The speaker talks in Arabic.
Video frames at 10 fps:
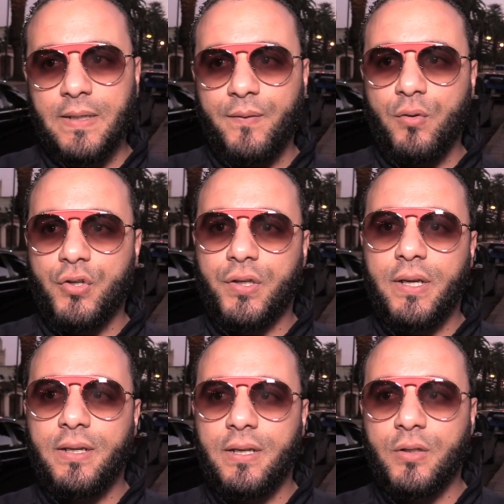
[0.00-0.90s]

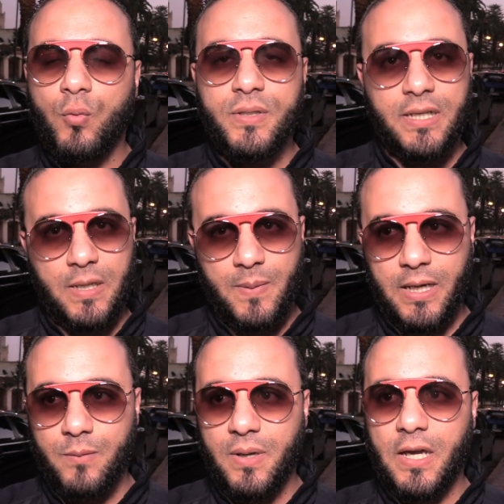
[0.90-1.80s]
2020 دوزتها
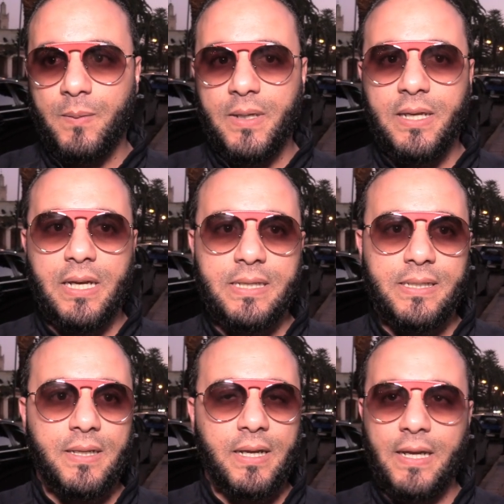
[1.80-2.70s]
كباقي المغاربه يعني كانت
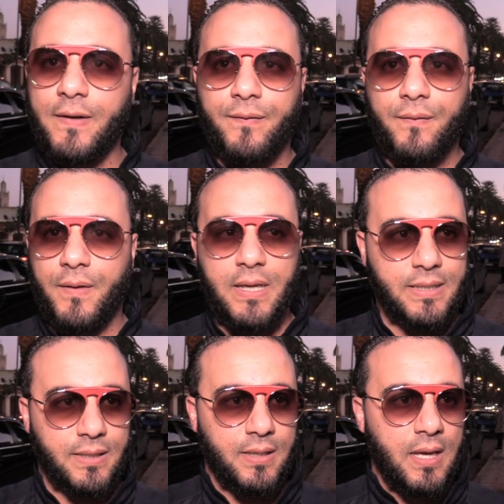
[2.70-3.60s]
سنه كحلف في
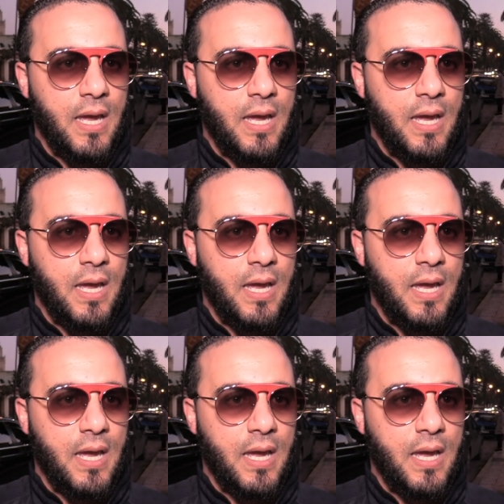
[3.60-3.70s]
حياتي